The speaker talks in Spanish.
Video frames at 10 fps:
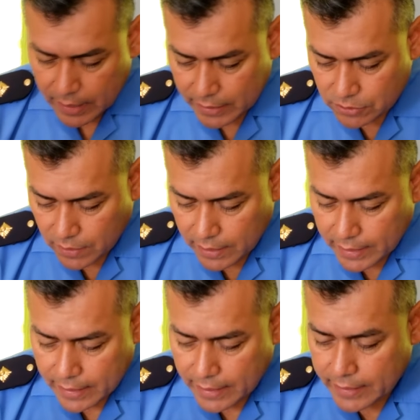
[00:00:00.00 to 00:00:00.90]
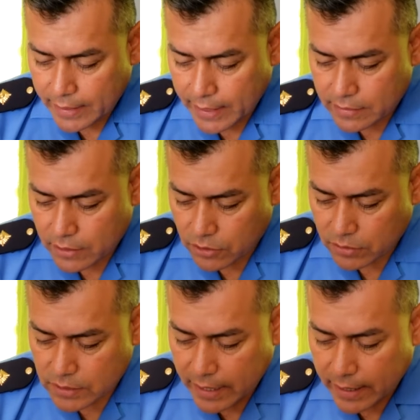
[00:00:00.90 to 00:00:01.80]
la ciudadana Argañarás
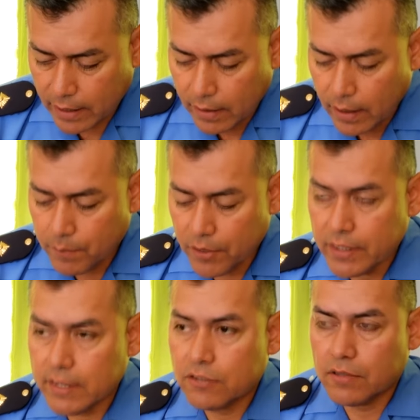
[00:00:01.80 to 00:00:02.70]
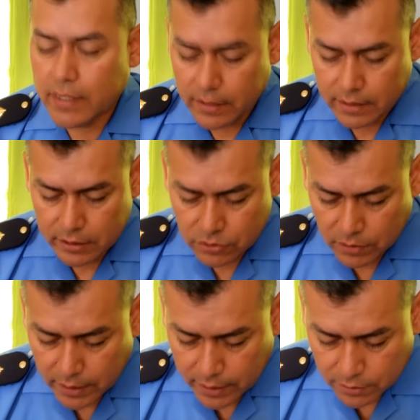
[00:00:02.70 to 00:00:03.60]
Roxana, progenitora del
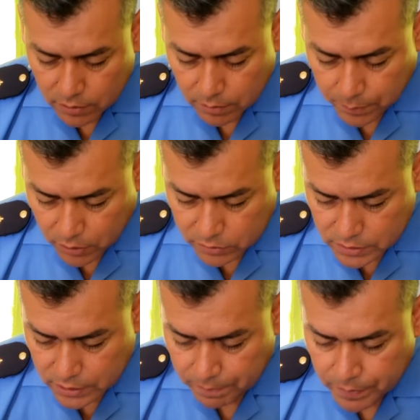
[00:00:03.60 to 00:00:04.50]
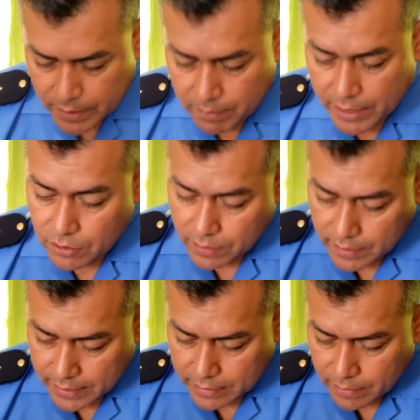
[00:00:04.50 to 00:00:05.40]
ciudadano Ponce, mayor
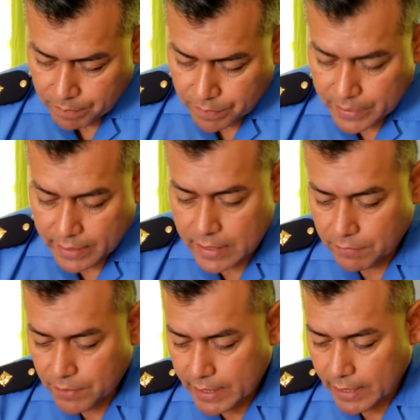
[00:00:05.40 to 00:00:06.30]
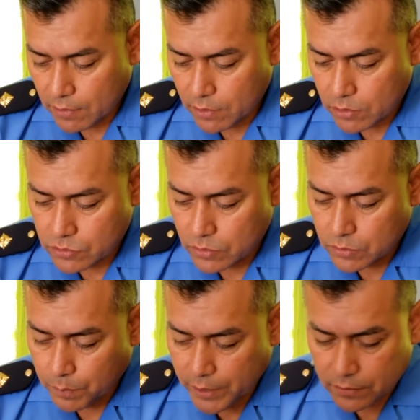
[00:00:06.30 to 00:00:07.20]
de edad, damnificado de los
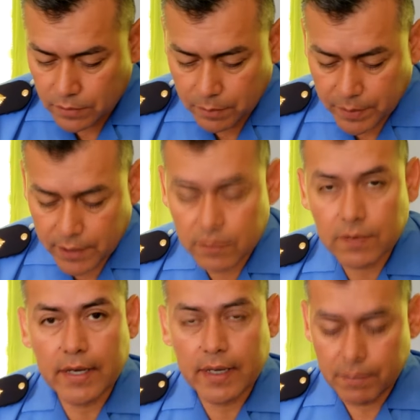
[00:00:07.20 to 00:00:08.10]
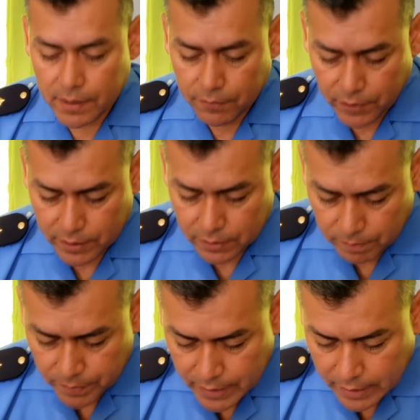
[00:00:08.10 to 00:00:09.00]
supuestos disparos de arma de fuego,
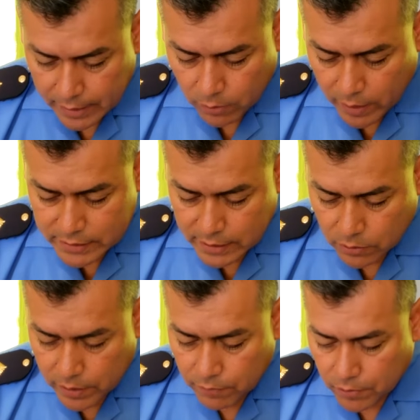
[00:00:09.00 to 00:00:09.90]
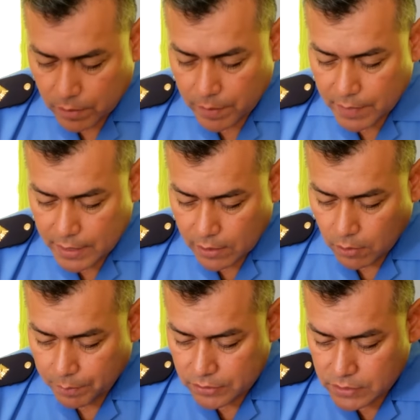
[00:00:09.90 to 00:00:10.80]
el cual, según informe
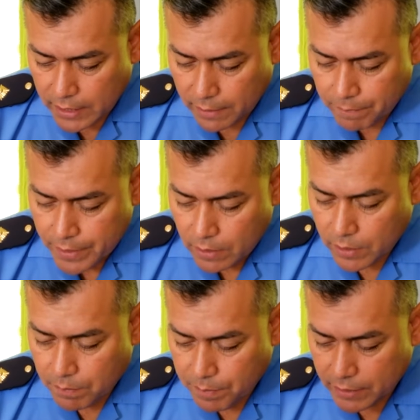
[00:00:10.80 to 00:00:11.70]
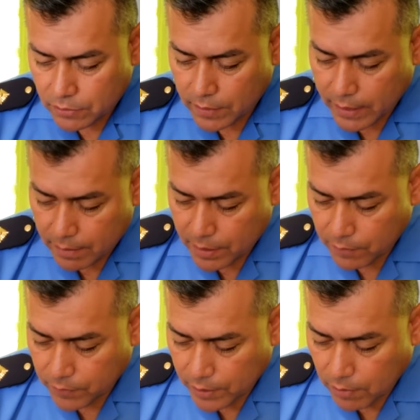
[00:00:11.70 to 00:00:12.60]
médico, posee un impacto de arma
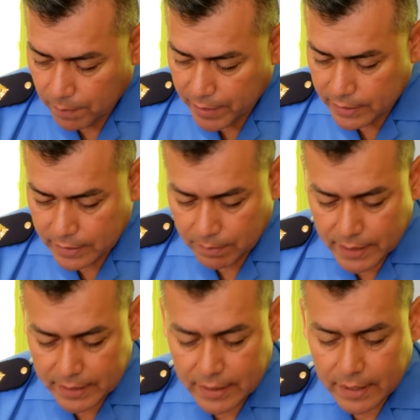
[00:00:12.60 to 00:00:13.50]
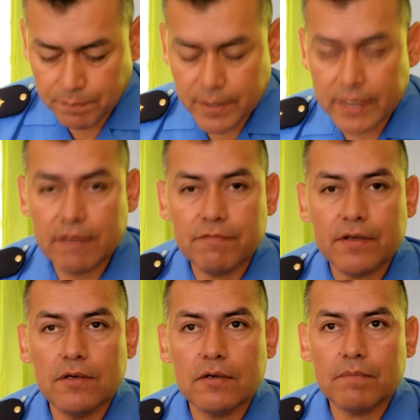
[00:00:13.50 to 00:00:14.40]
de fuego aparentemente en la pierna
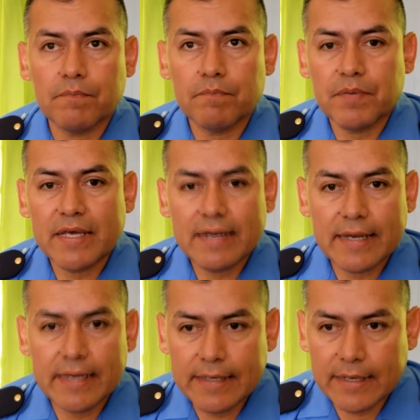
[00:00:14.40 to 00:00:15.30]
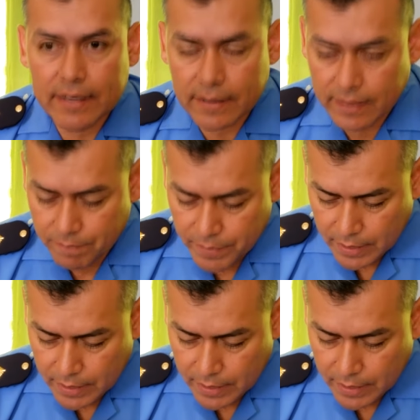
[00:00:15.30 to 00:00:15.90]
inferior, pierna izquierda